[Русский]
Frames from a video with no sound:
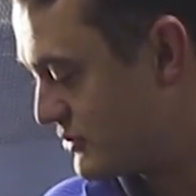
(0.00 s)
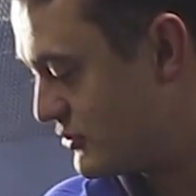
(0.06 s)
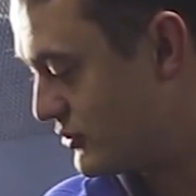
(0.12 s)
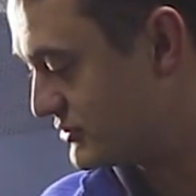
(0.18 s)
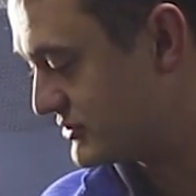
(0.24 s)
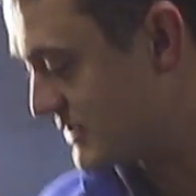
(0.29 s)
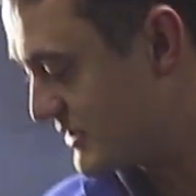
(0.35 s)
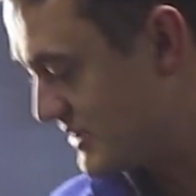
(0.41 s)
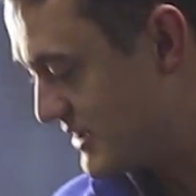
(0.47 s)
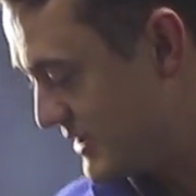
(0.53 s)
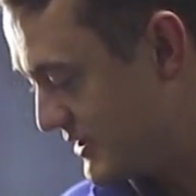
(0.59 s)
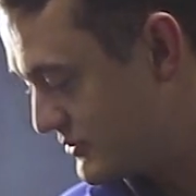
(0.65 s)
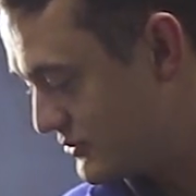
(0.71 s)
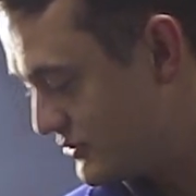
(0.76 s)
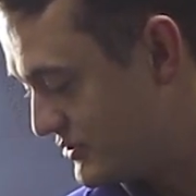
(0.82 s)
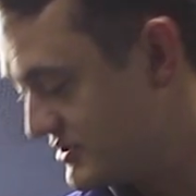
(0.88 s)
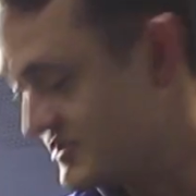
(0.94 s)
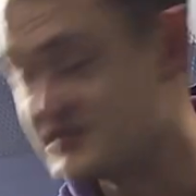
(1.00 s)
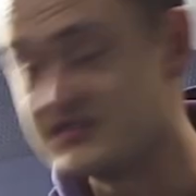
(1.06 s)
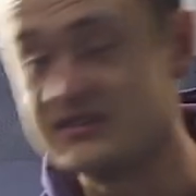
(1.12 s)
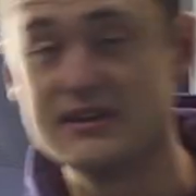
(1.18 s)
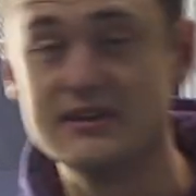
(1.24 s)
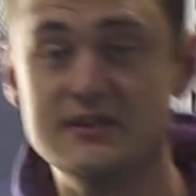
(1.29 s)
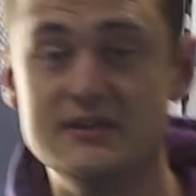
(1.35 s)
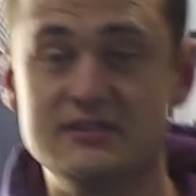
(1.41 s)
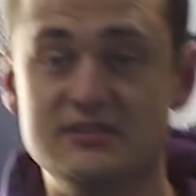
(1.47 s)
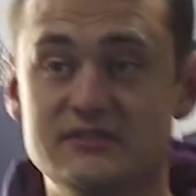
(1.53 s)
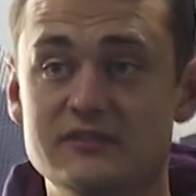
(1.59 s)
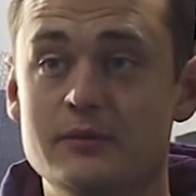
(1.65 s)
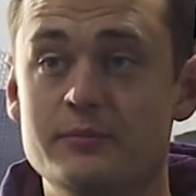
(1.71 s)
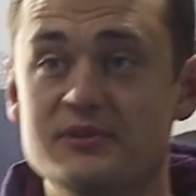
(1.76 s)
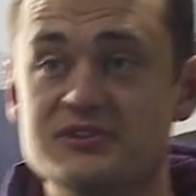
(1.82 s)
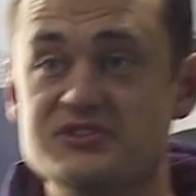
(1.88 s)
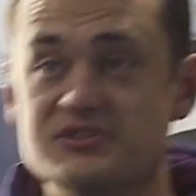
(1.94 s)
контрагайку и достали эти
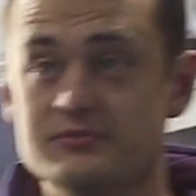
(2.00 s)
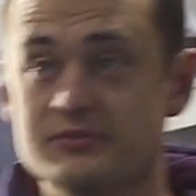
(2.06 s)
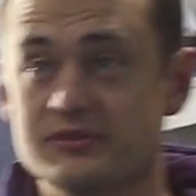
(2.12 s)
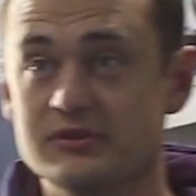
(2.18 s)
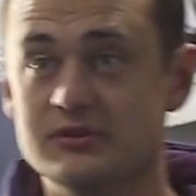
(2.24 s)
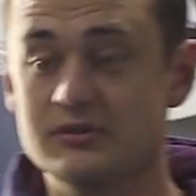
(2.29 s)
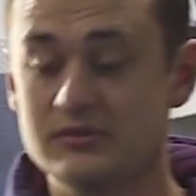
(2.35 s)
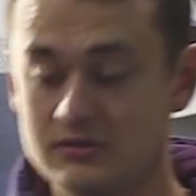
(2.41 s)
два подшипника.